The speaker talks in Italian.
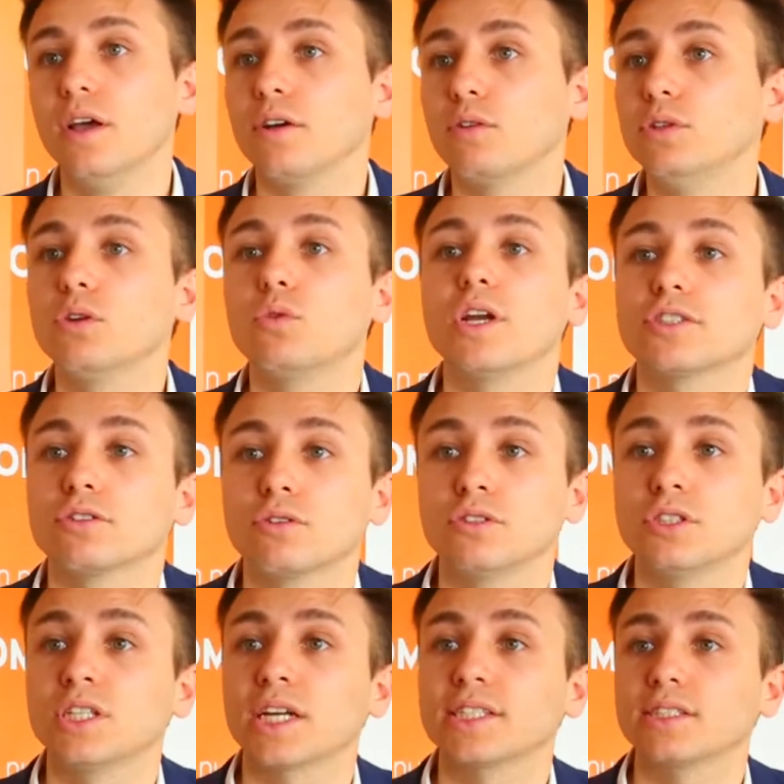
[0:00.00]
Quindi quelle sono
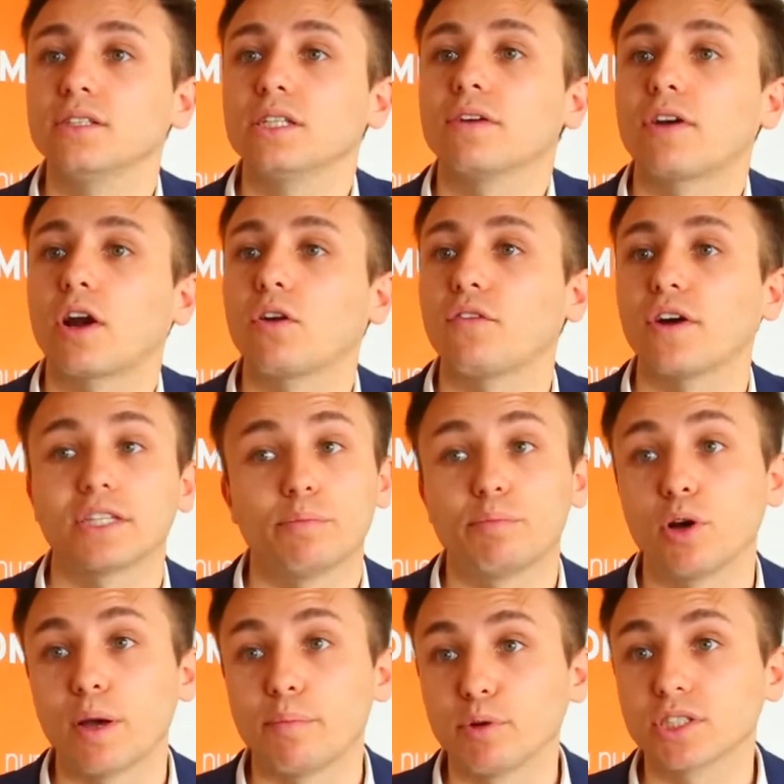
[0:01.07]
considerazioni che verranno fatte
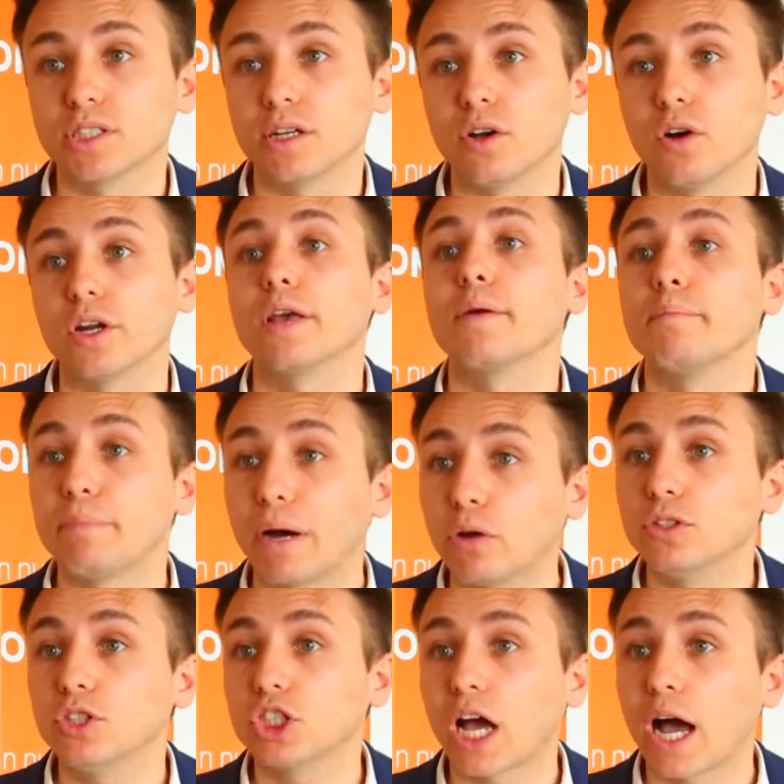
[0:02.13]
poi a posteriori, ma noi
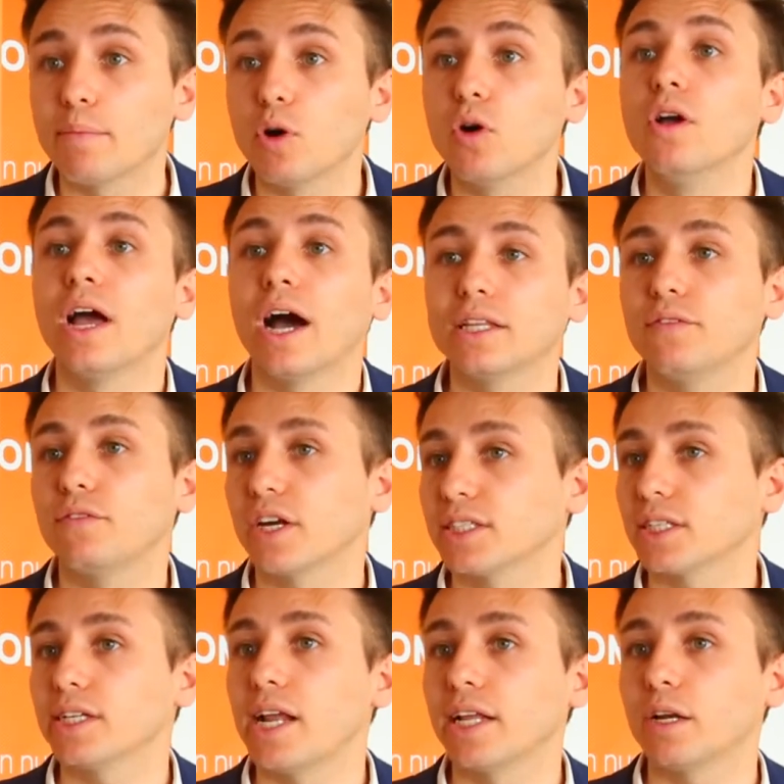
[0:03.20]
diciamo, a
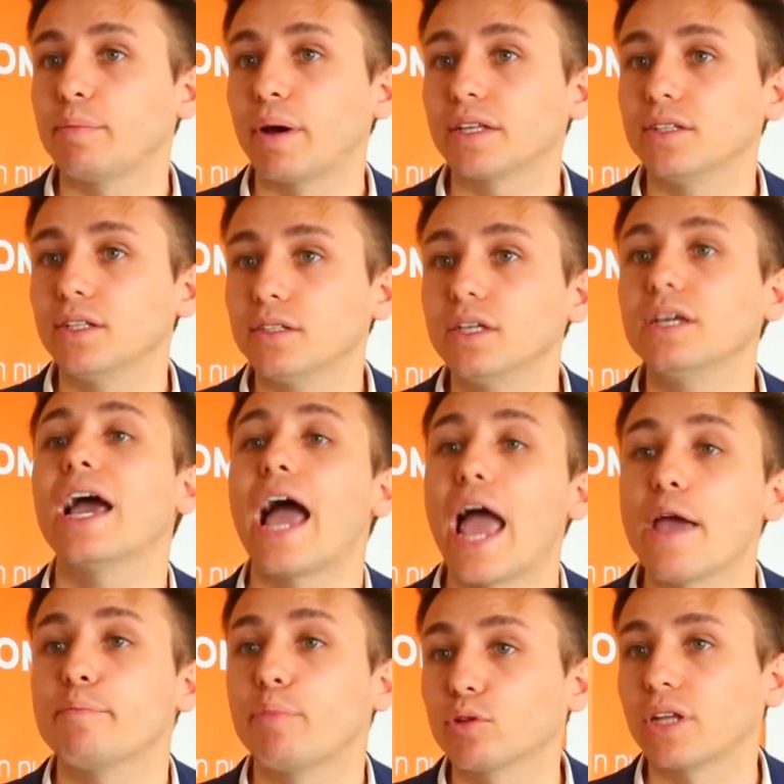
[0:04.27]
differenza degli altri partiti,
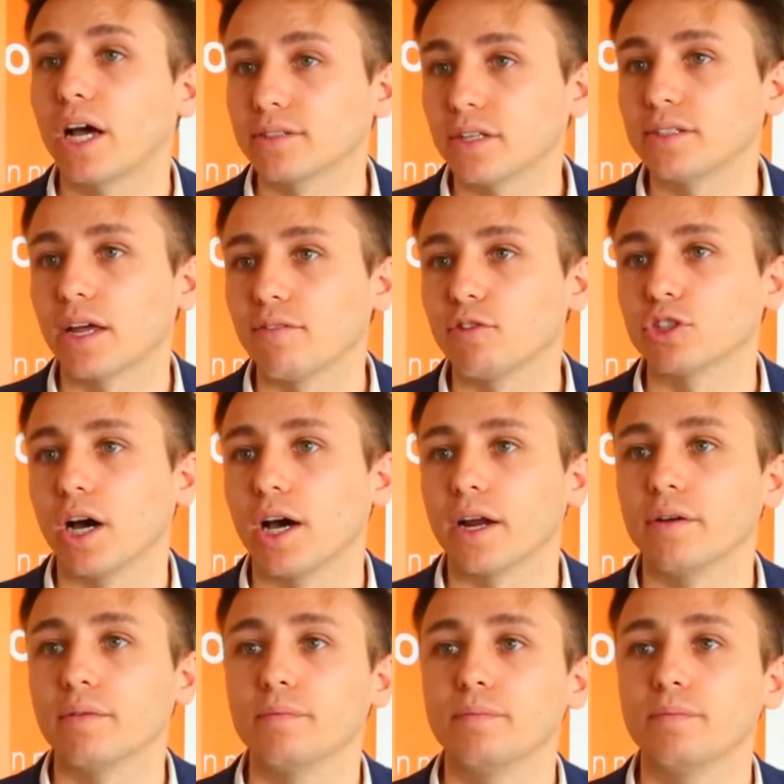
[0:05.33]
è importante andare a votare.